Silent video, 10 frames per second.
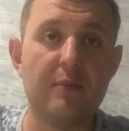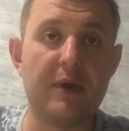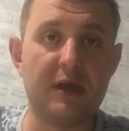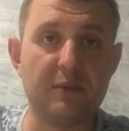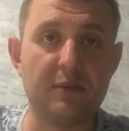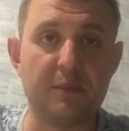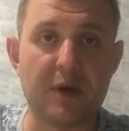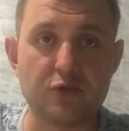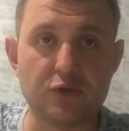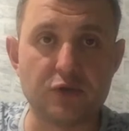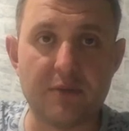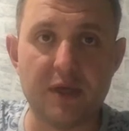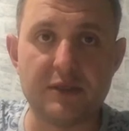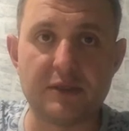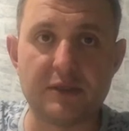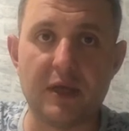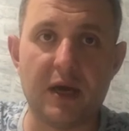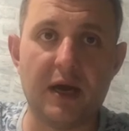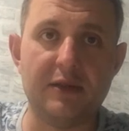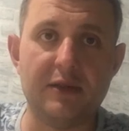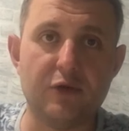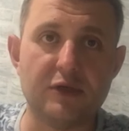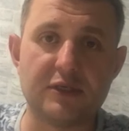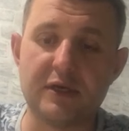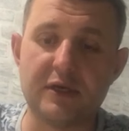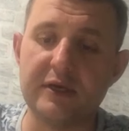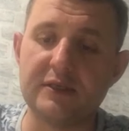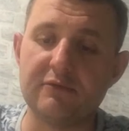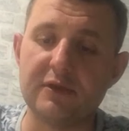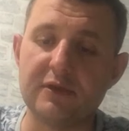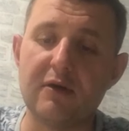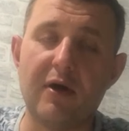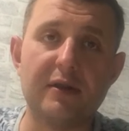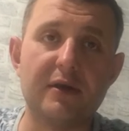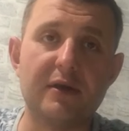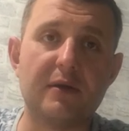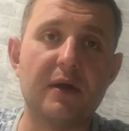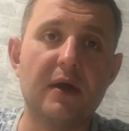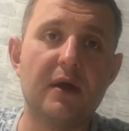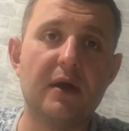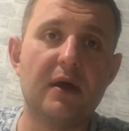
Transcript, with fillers: При этом, прошу заметить, на одной из коллективно договоренных